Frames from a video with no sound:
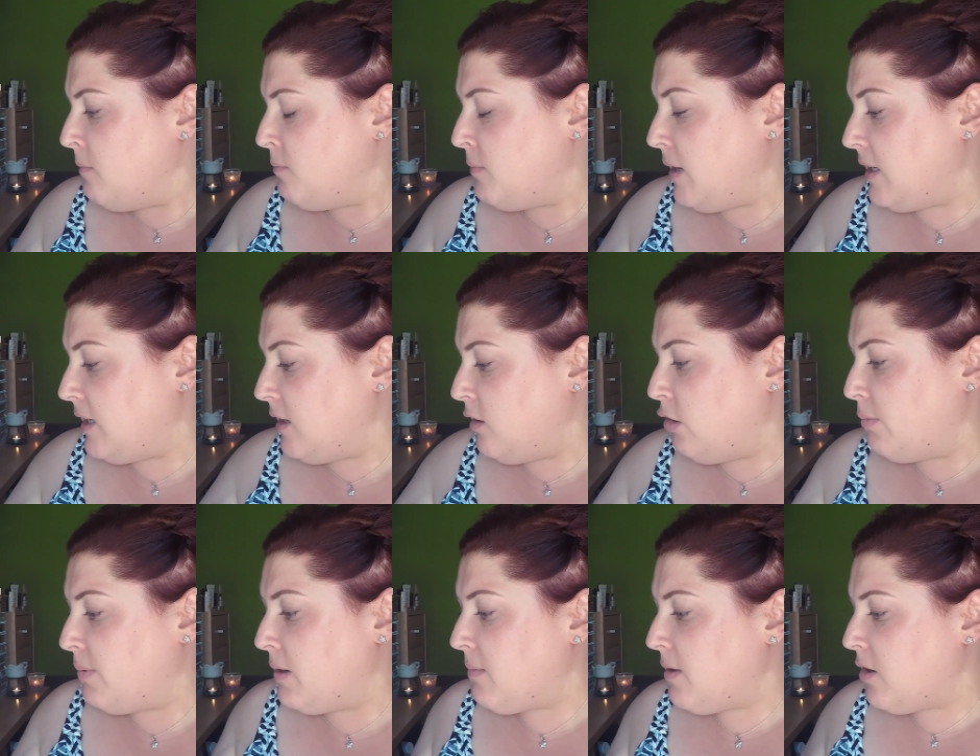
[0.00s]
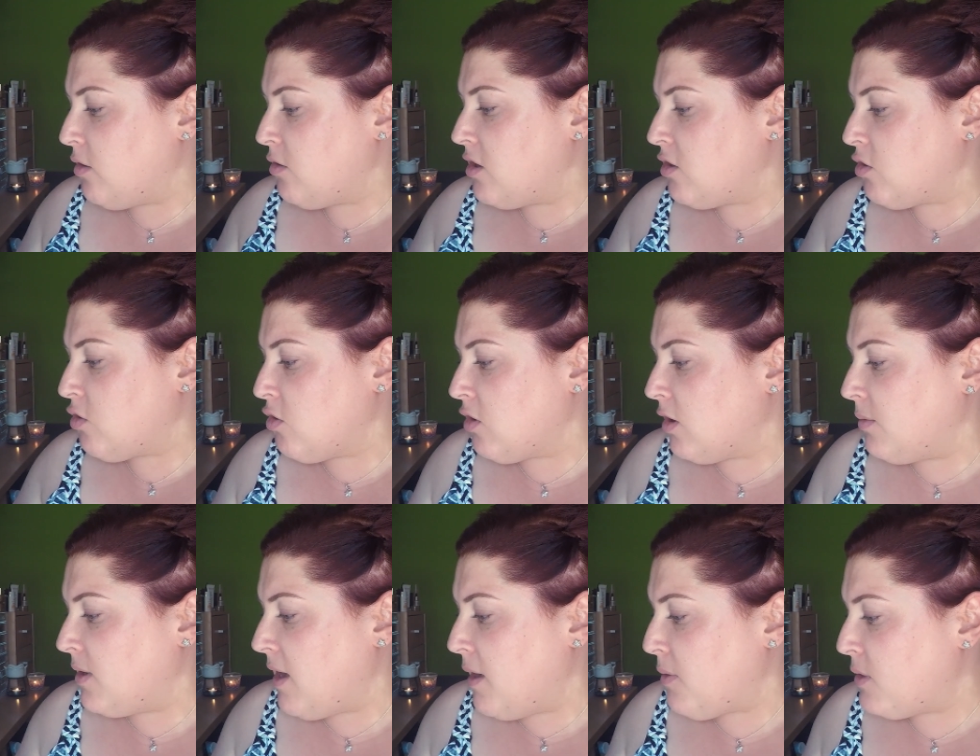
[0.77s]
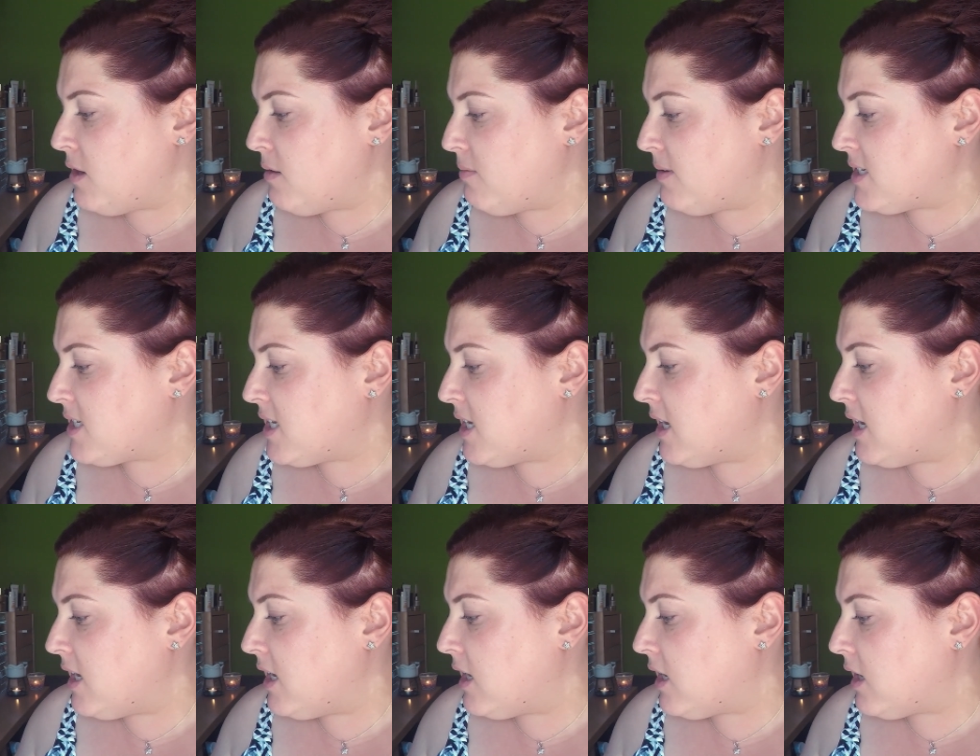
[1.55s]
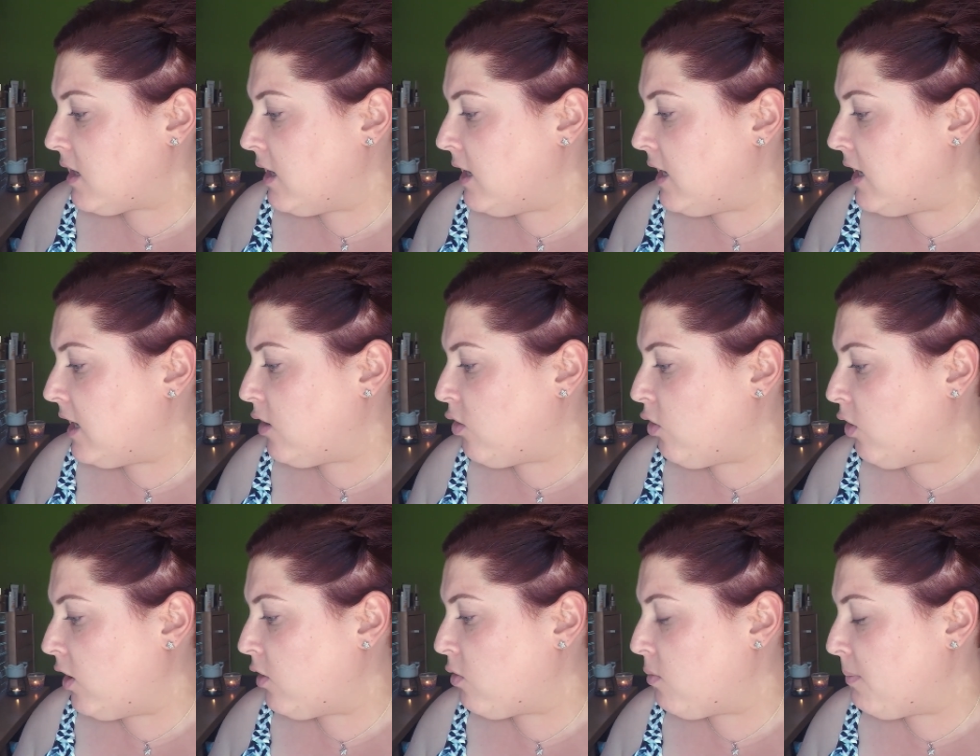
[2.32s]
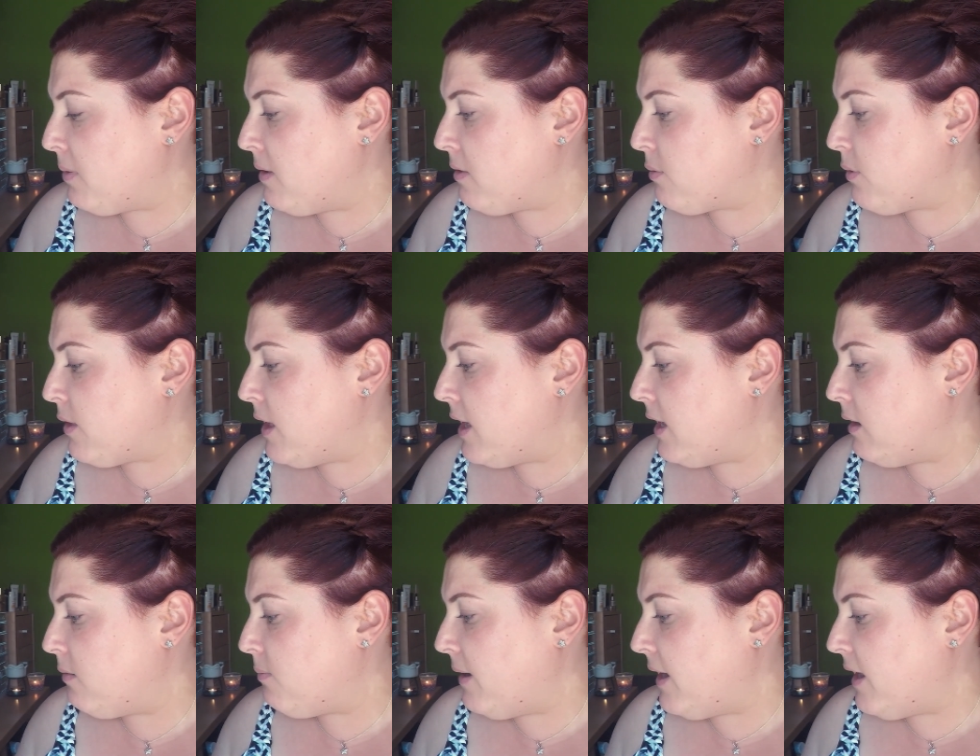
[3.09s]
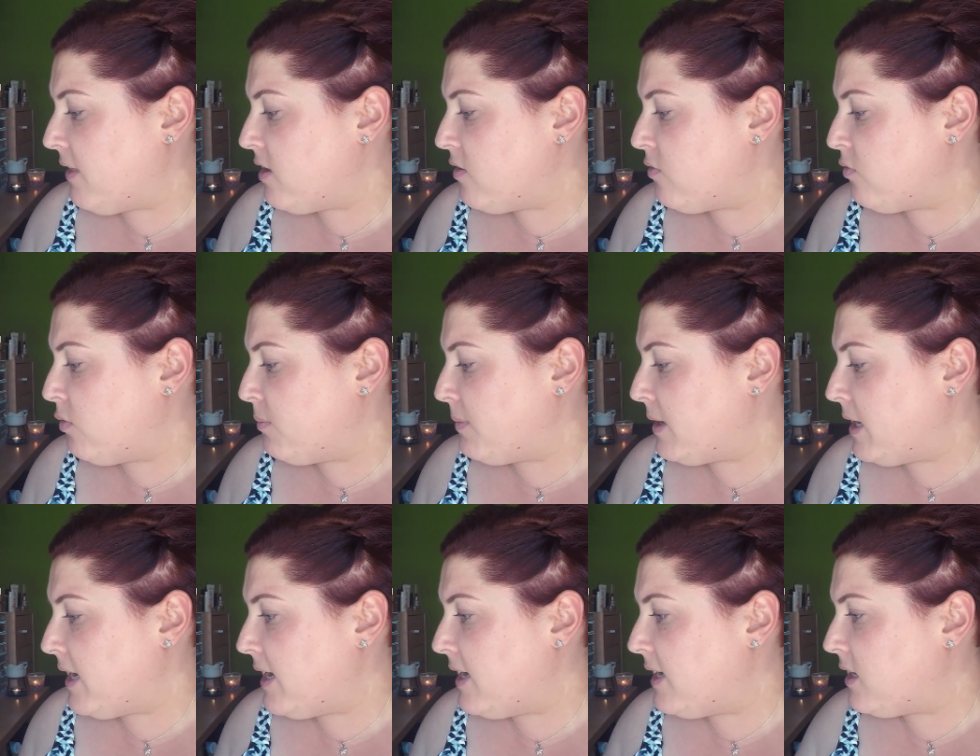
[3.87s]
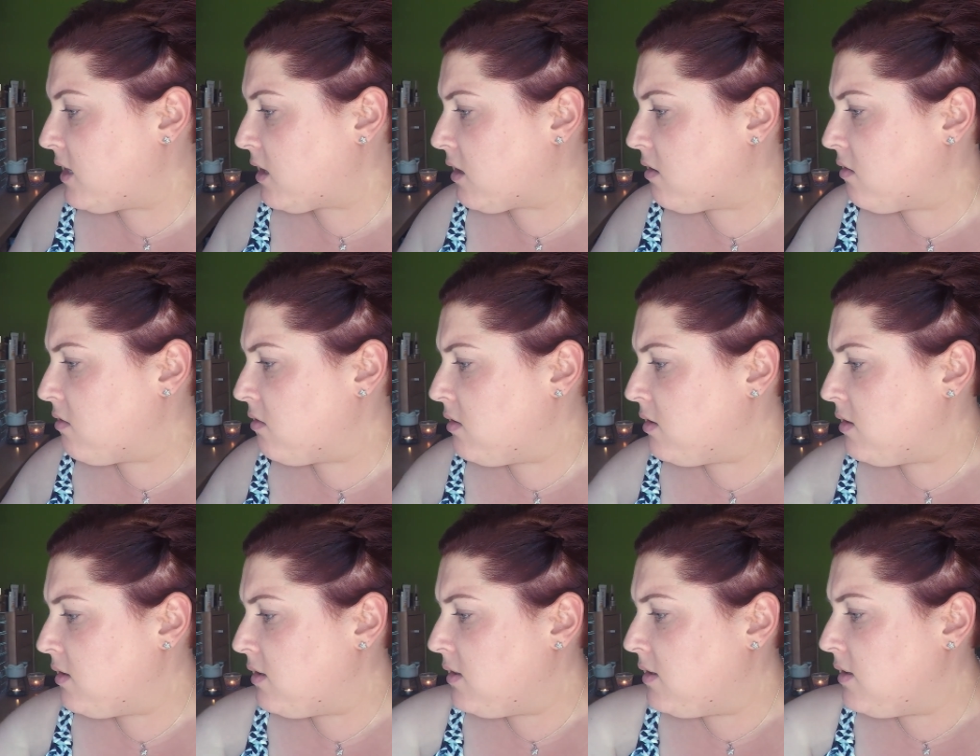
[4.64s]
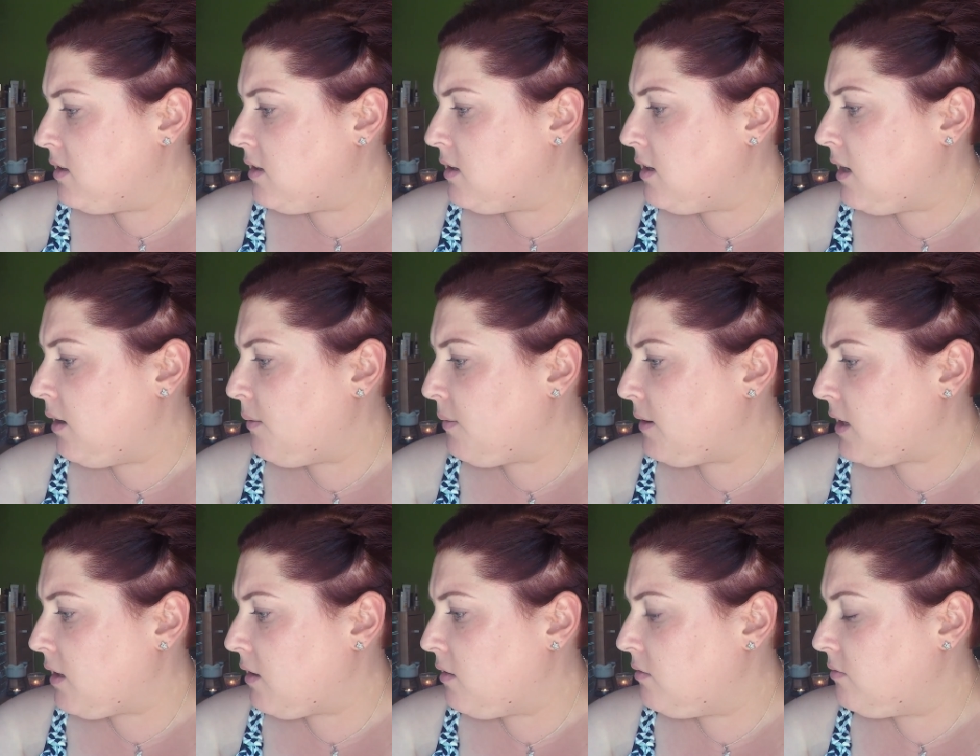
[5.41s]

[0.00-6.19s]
Vale, lo primero de todo que voy a hacer va a ser eh, coger un pincel para difuminar. A ver,